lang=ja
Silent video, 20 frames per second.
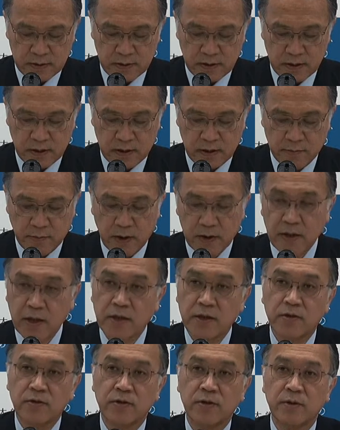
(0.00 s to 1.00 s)
えまあ、
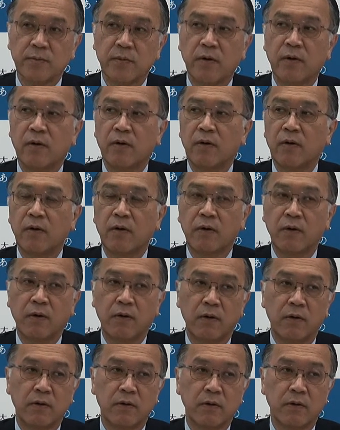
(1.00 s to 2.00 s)
研究費
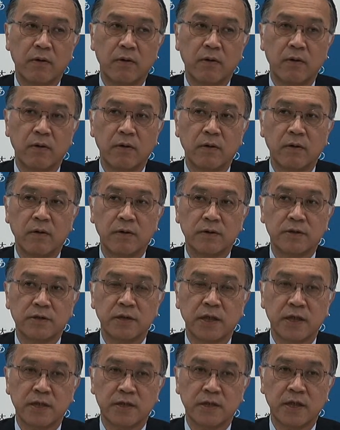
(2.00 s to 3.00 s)
も
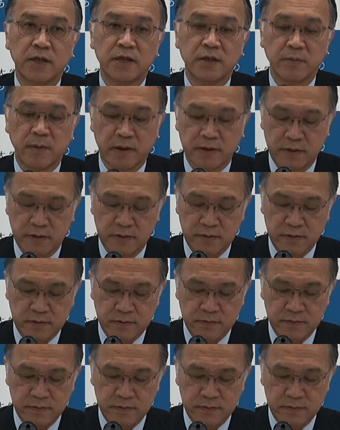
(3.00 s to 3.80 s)
支援していきます